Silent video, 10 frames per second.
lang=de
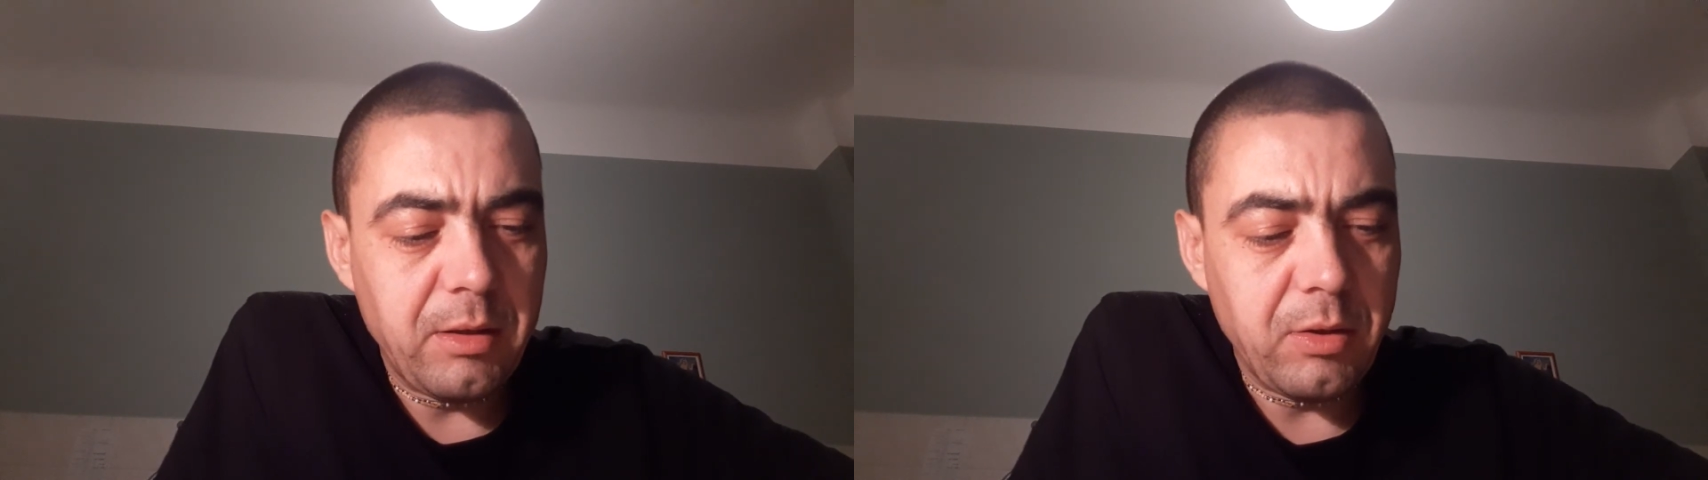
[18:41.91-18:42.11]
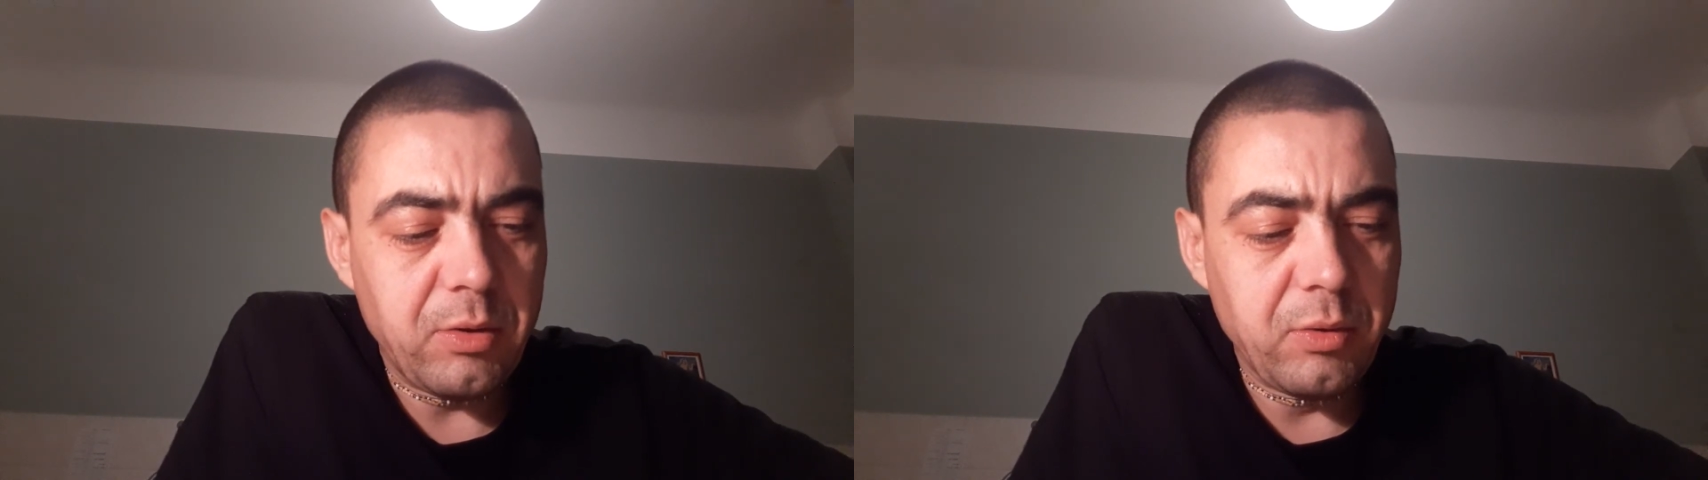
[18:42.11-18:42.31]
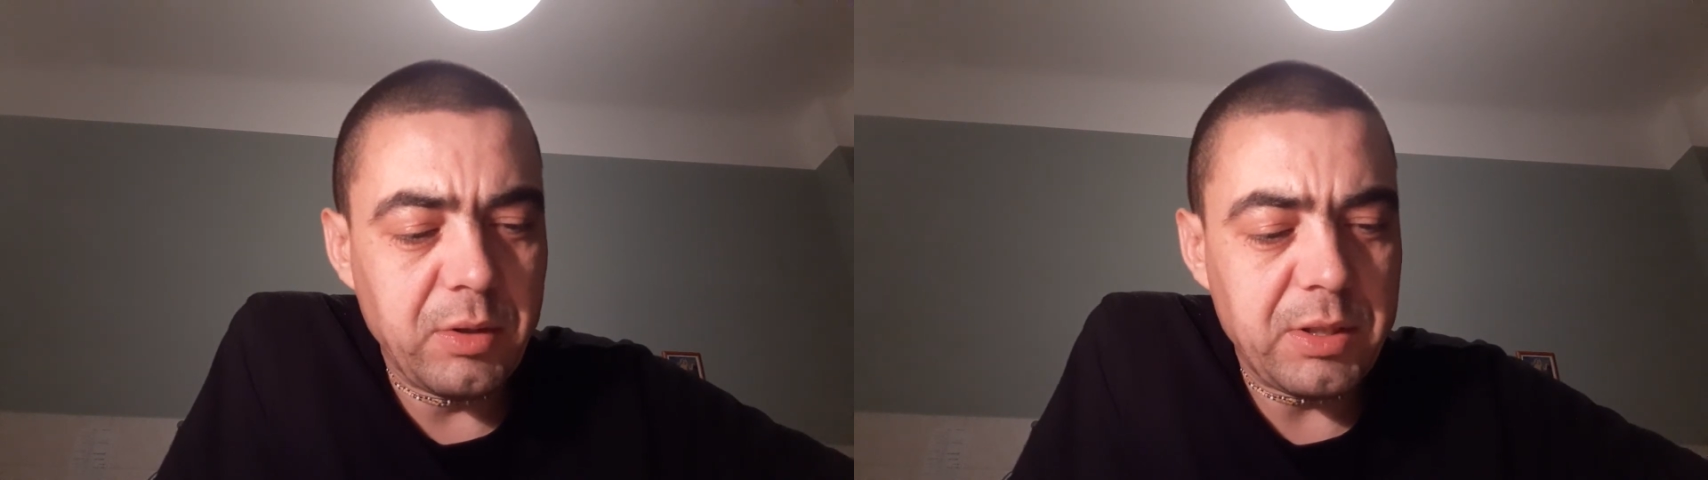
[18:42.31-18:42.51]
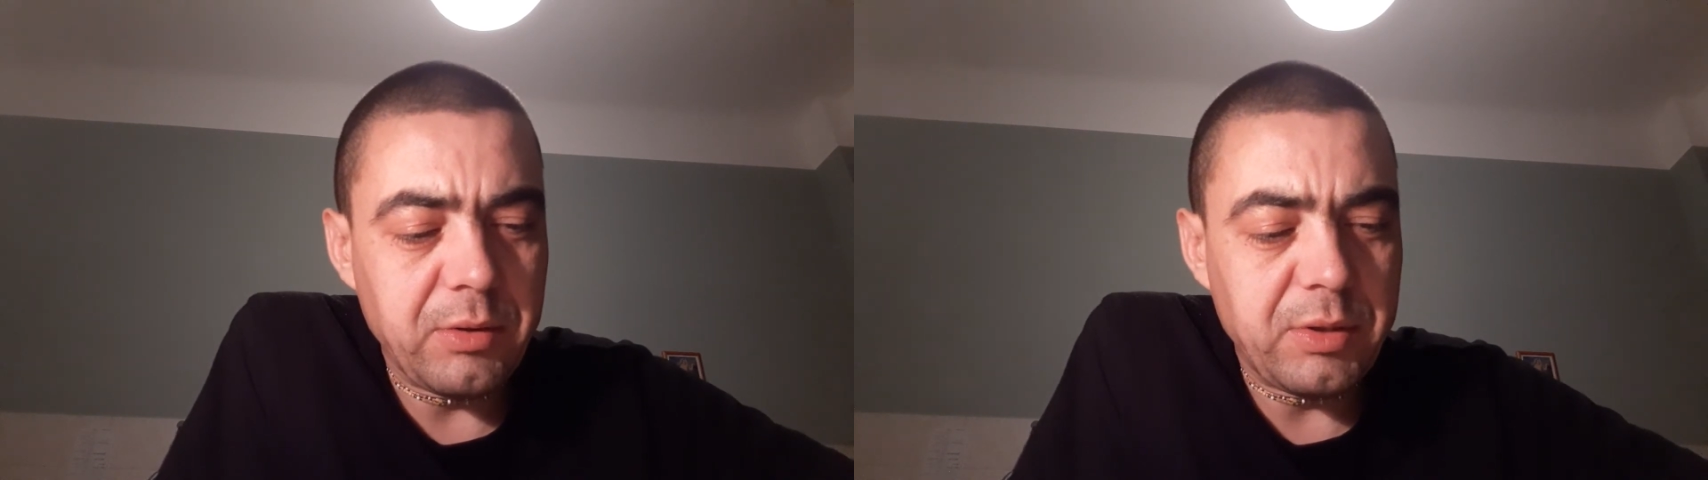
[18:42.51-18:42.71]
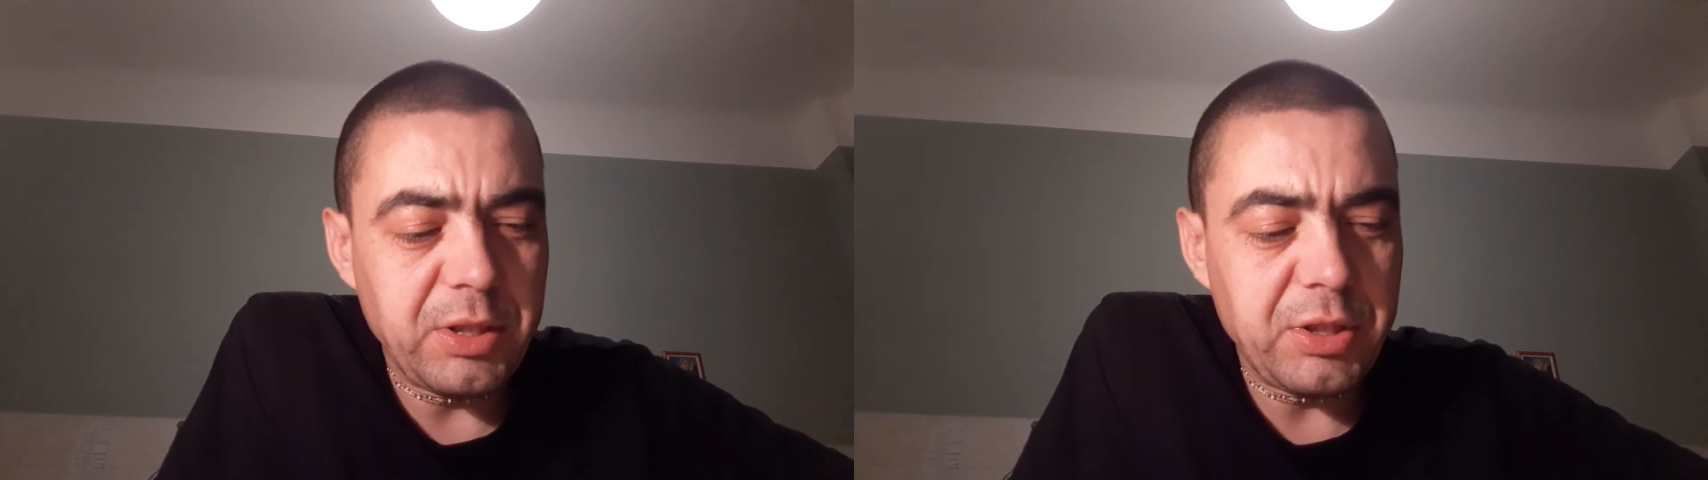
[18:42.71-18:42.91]
und nun ist
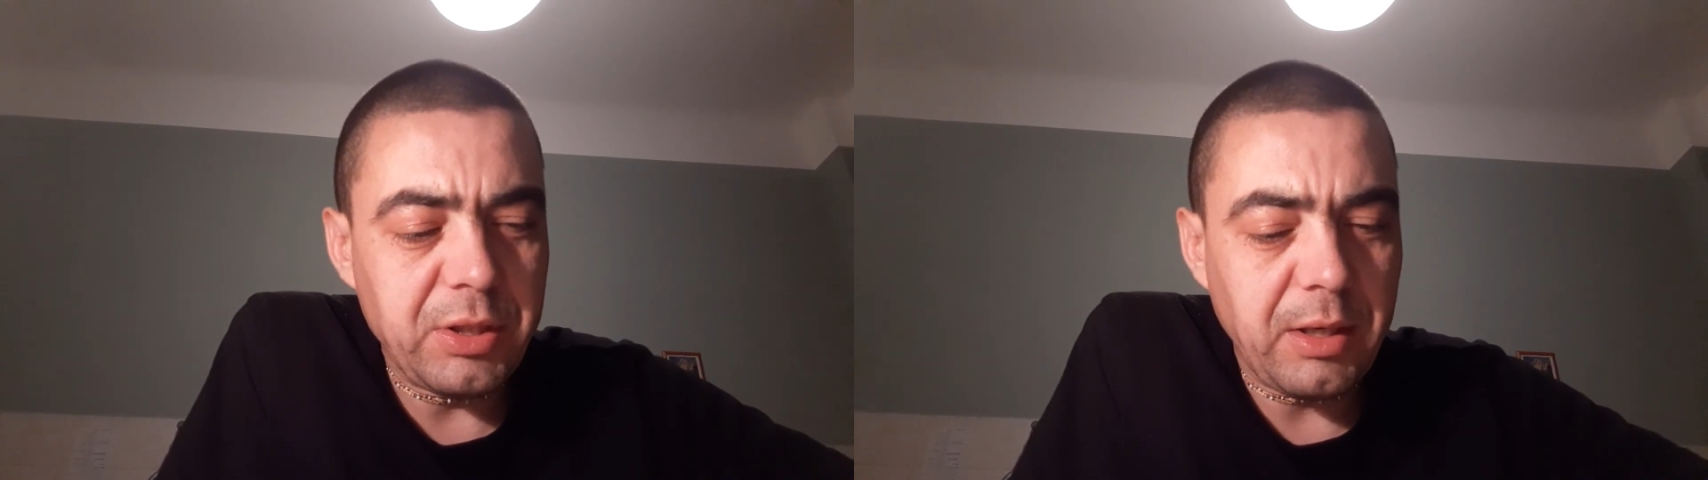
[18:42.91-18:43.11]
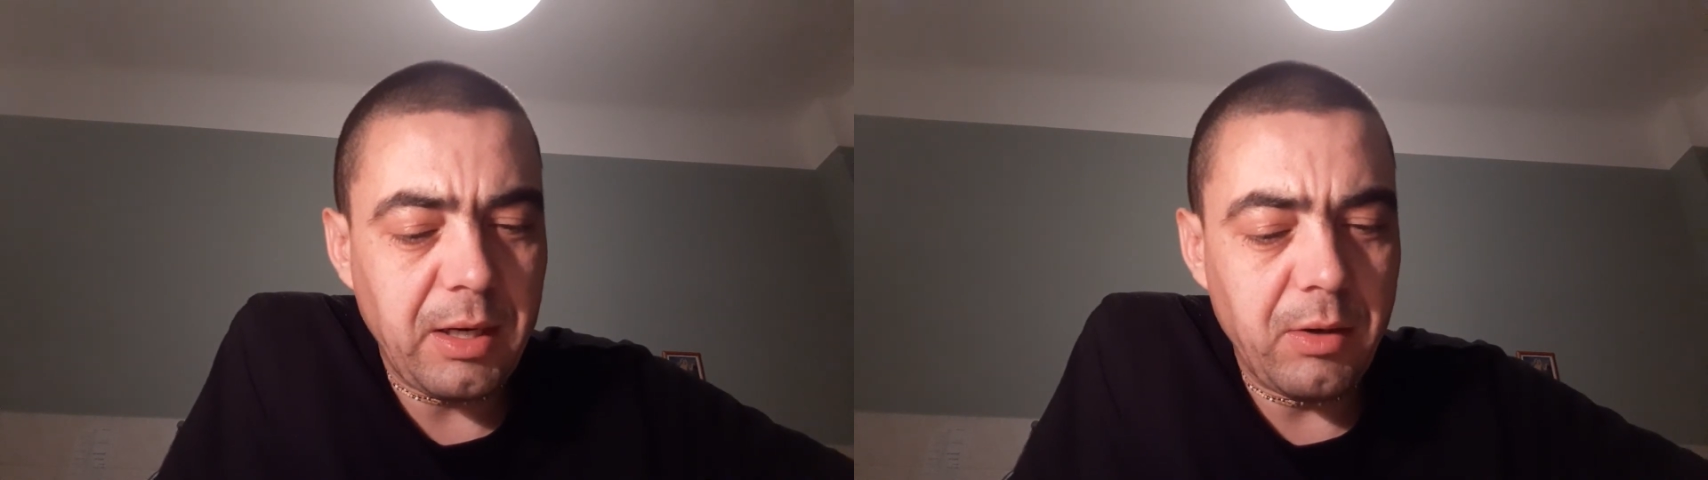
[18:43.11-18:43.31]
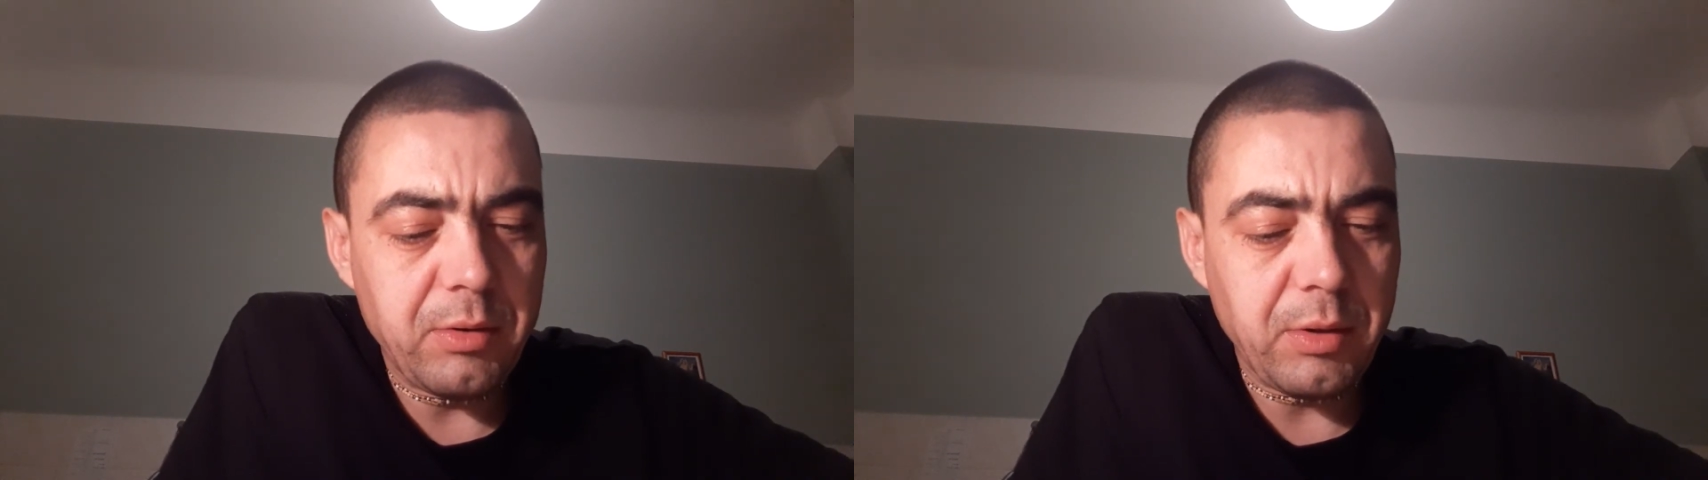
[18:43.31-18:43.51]
Yudhishthira auch